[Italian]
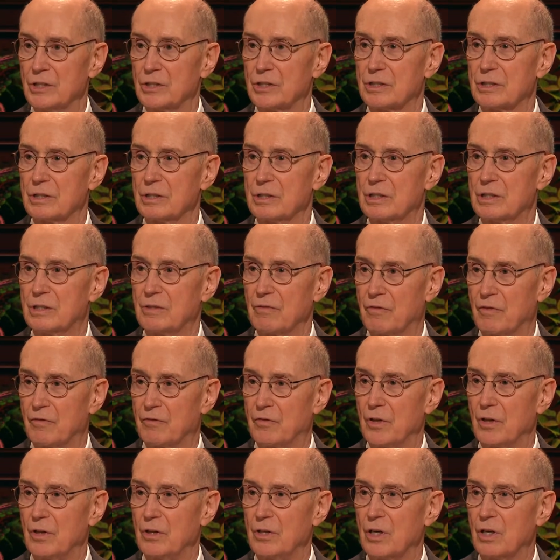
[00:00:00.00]
avete
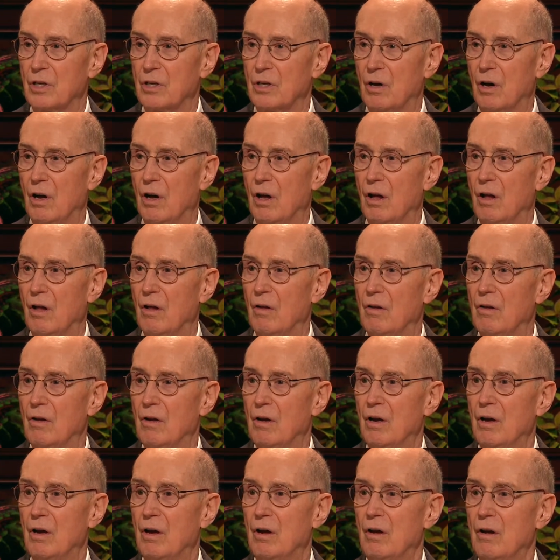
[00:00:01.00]
tutte la
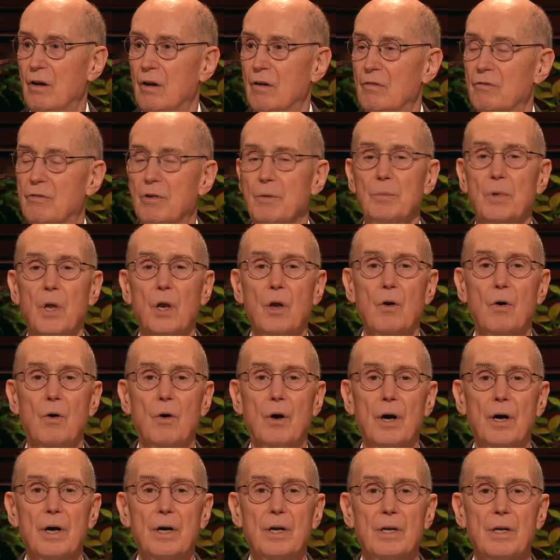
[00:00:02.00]
possibilità di
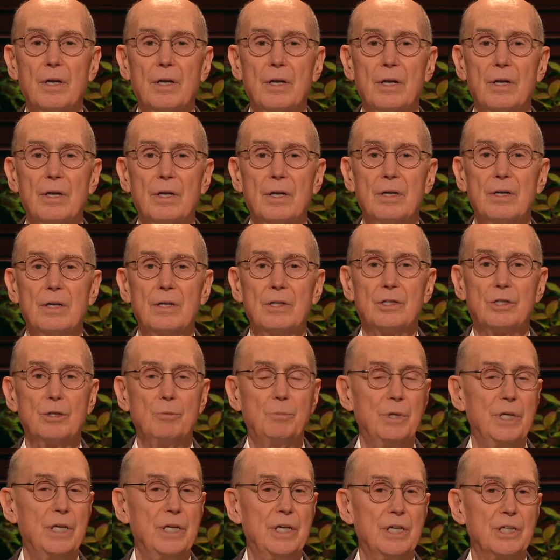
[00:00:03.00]
adempiere la
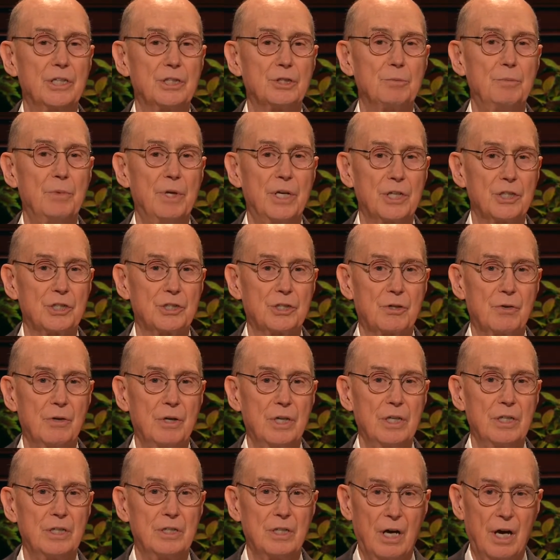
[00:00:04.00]
vostra chiama, divina
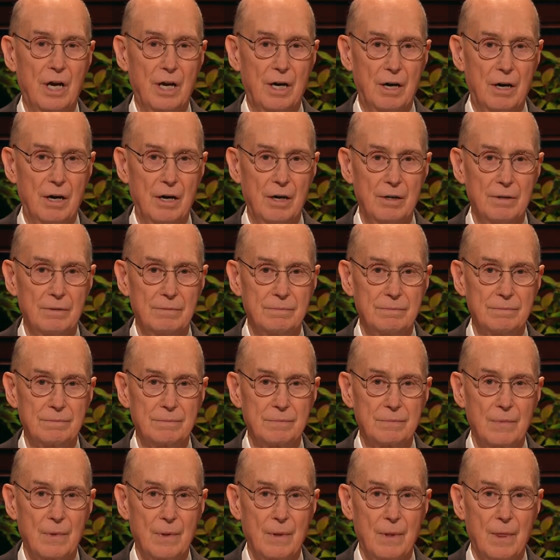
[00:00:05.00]
chiamata di
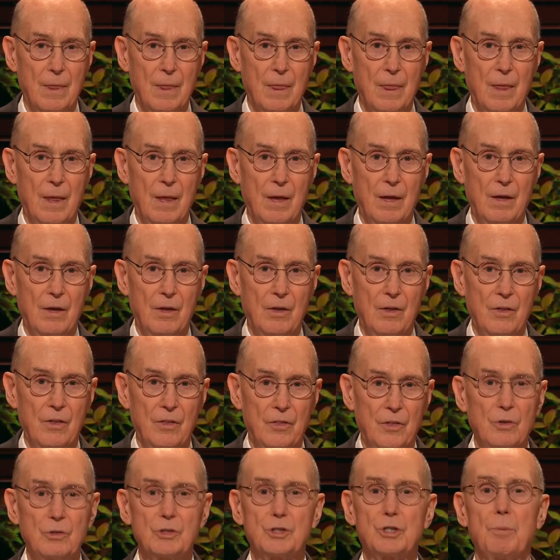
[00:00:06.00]
figli e
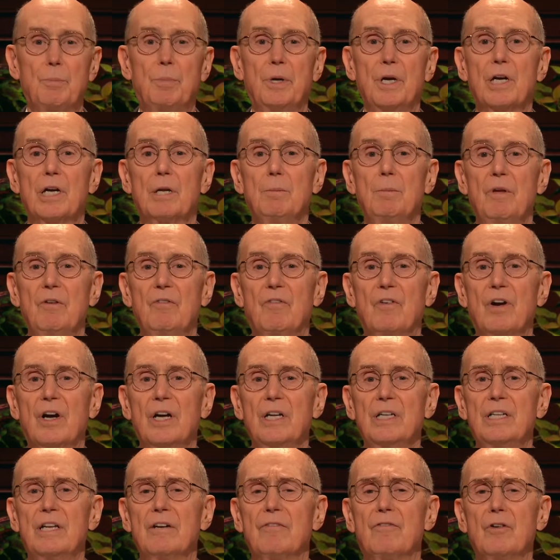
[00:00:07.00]
ministranti del Signore.
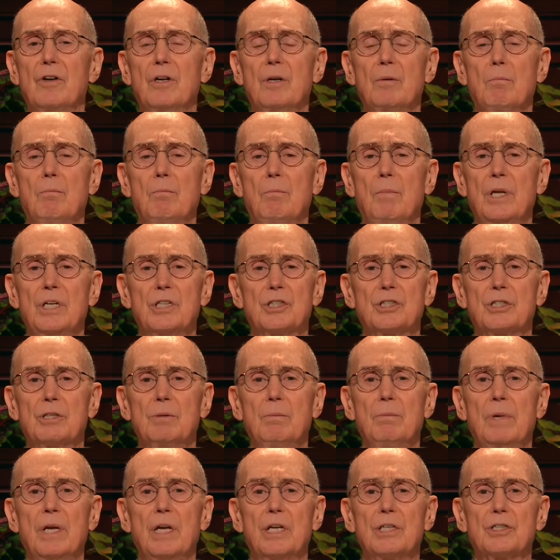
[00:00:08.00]

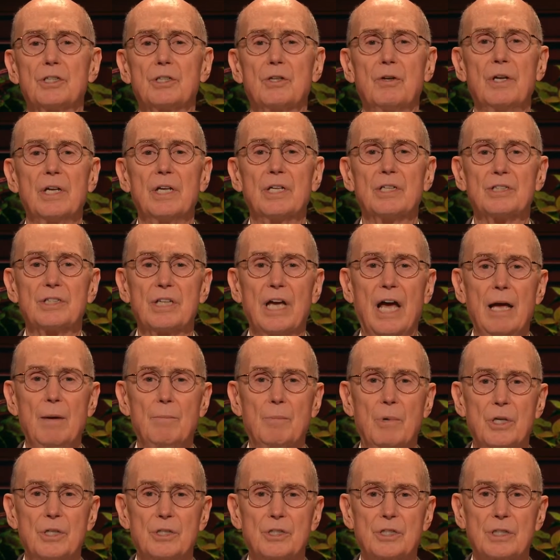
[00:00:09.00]
Sembrano incarichi
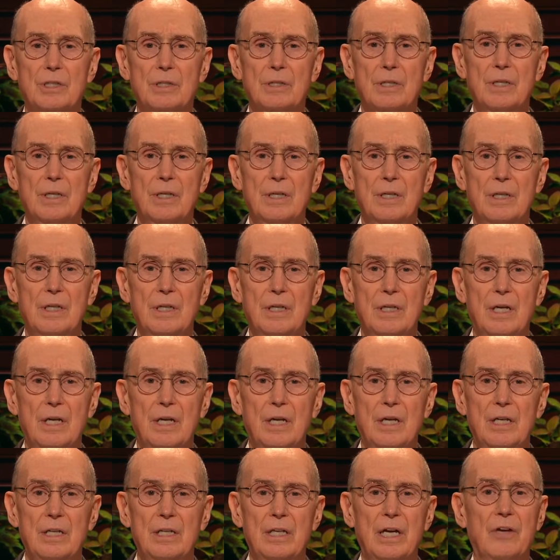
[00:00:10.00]
di ministero
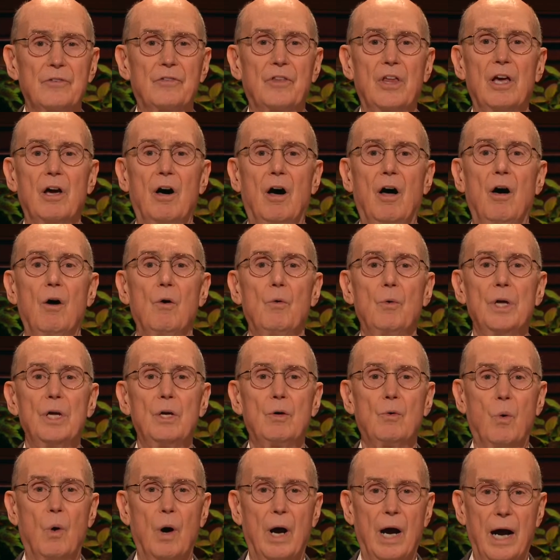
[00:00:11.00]
molto diversi tra
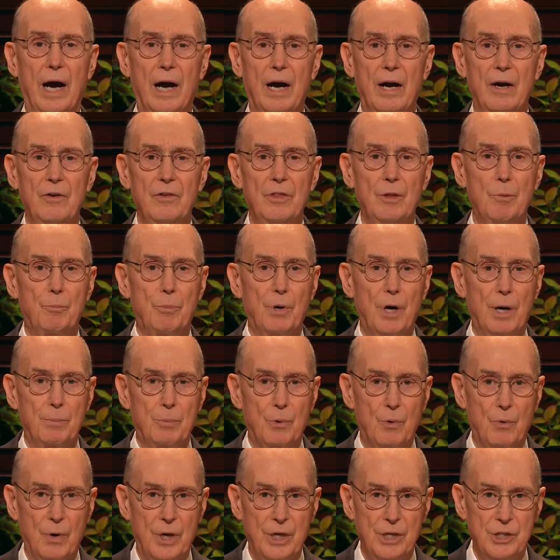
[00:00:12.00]
loro, ma in
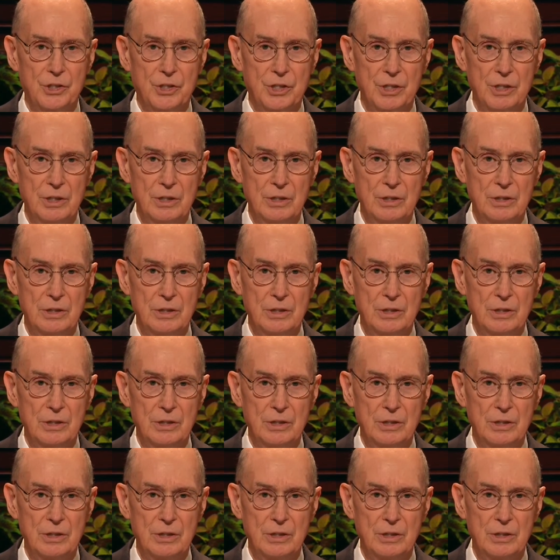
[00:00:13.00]
realtà